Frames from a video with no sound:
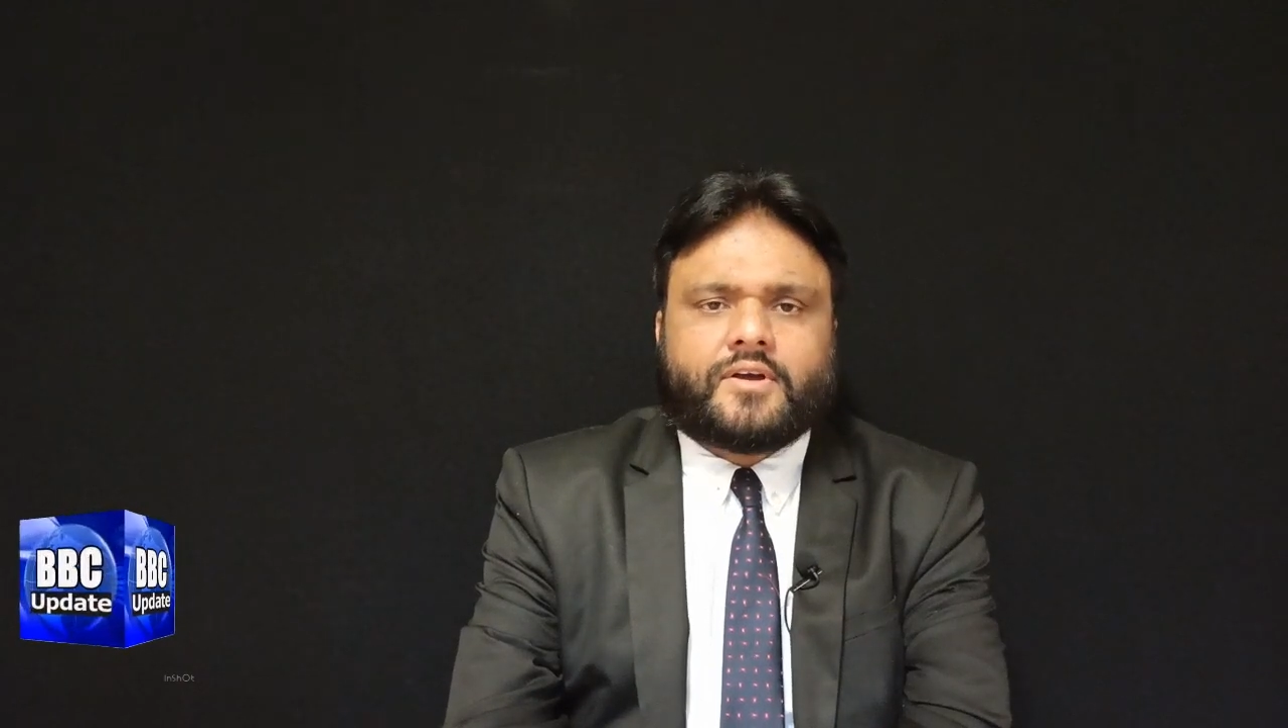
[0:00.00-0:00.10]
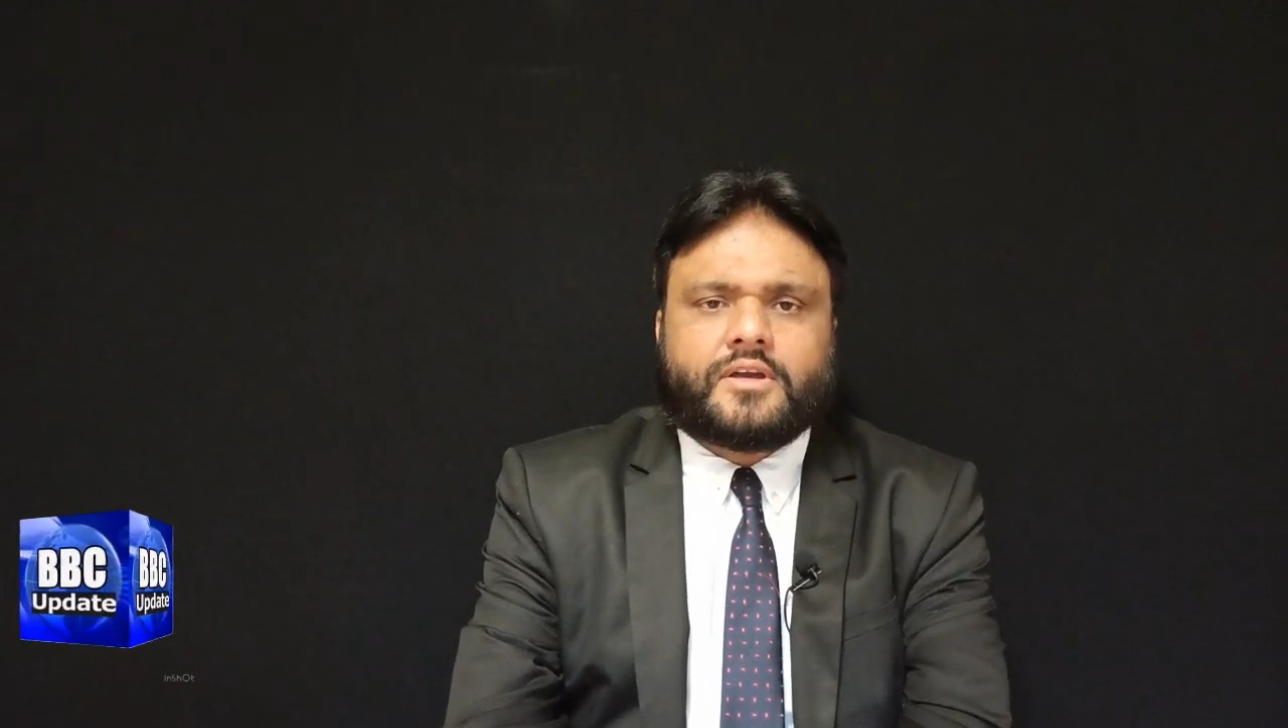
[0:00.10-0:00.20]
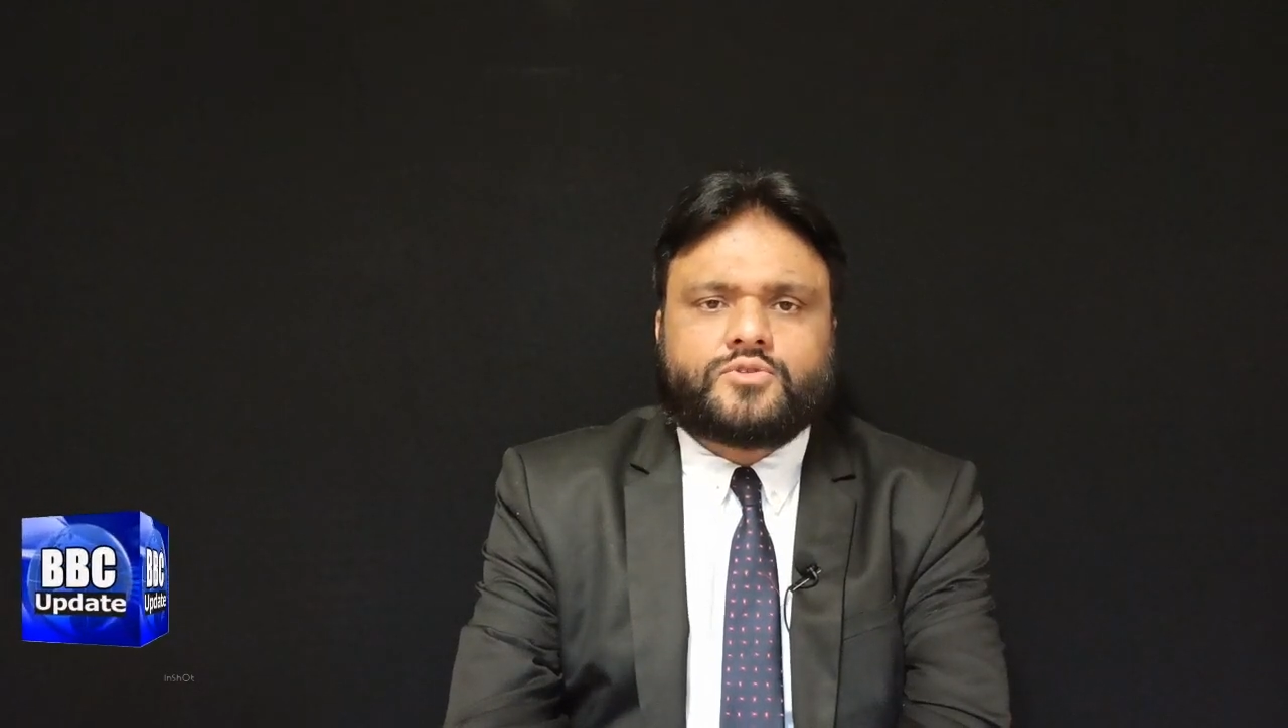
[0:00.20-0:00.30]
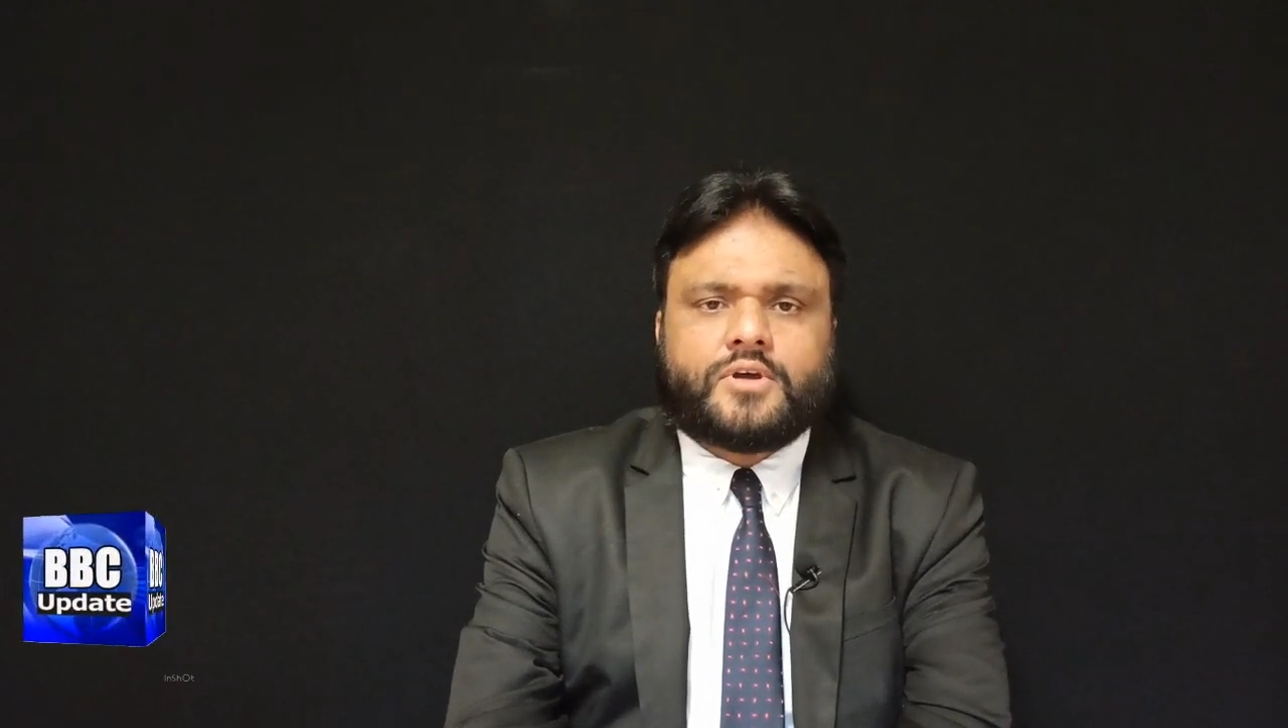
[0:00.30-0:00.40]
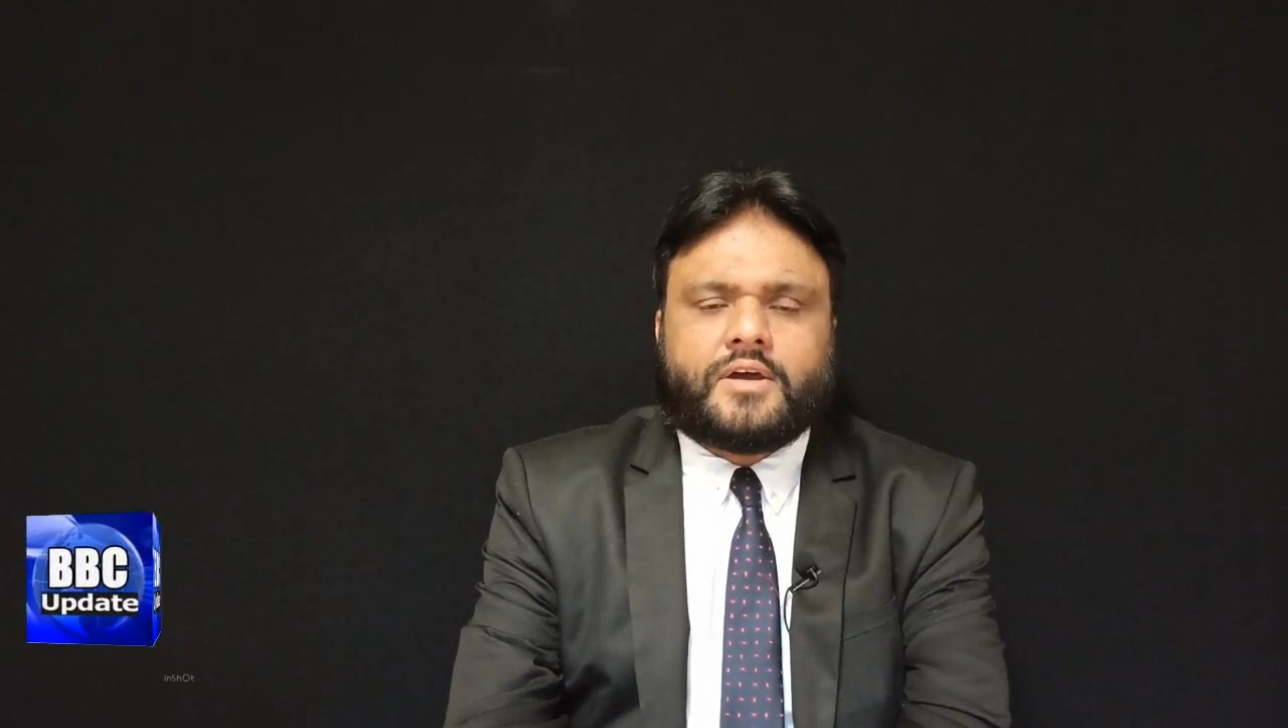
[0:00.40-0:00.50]
वक़्त
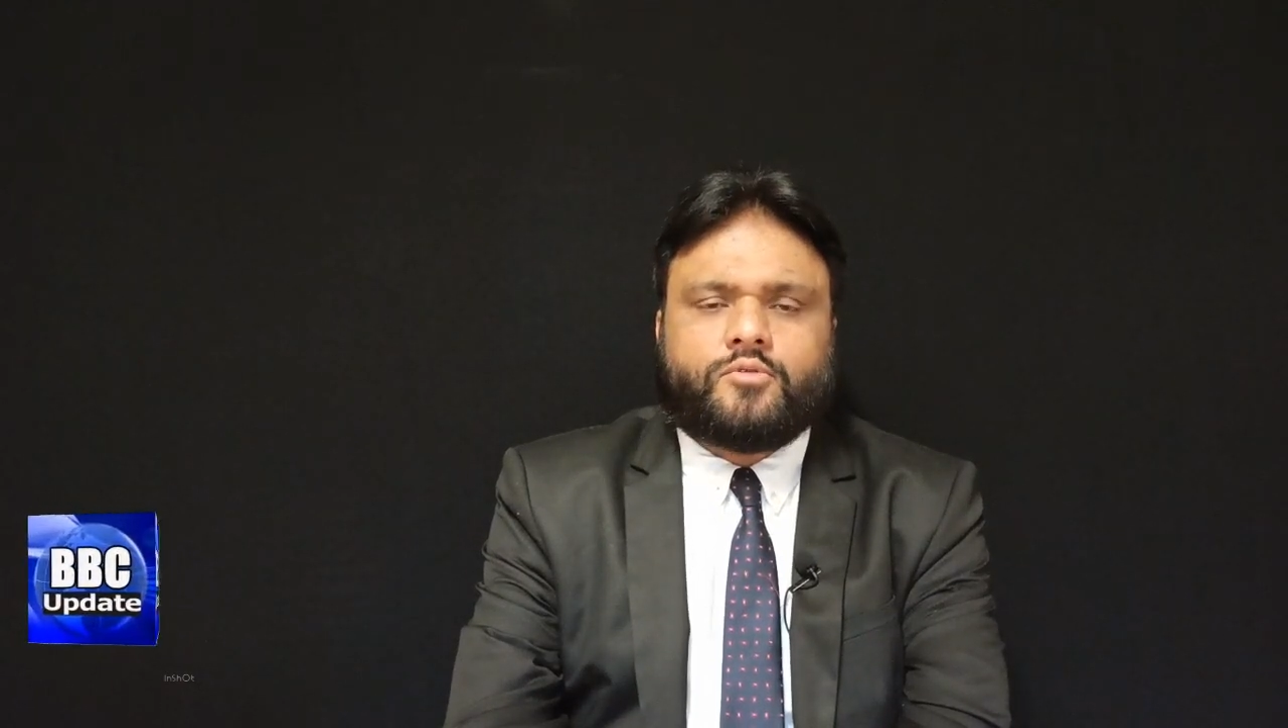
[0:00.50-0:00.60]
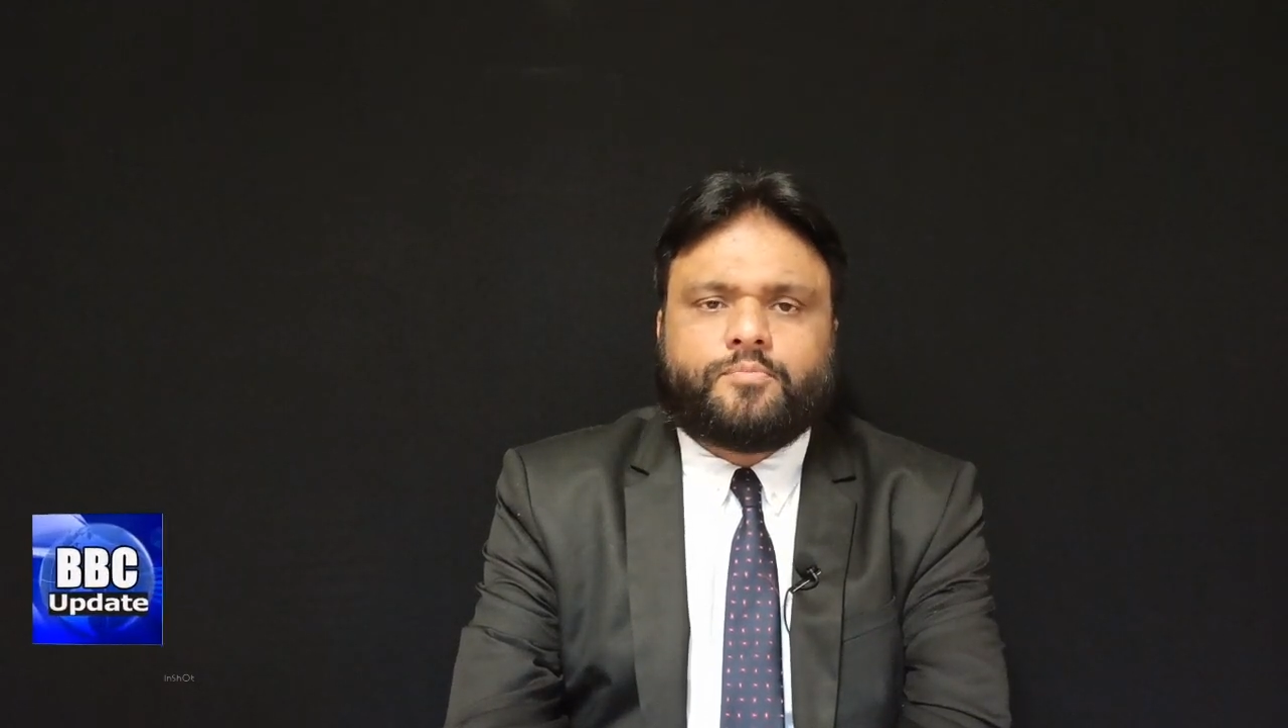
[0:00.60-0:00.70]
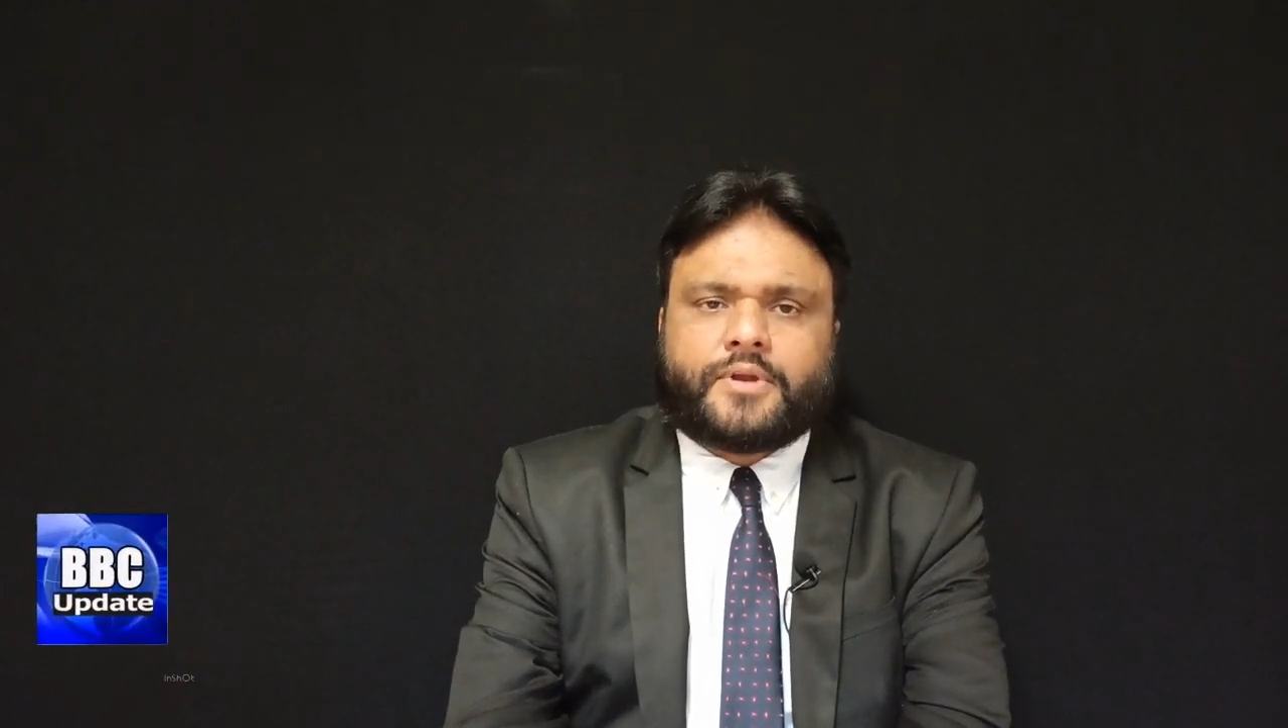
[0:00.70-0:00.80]
जो है वो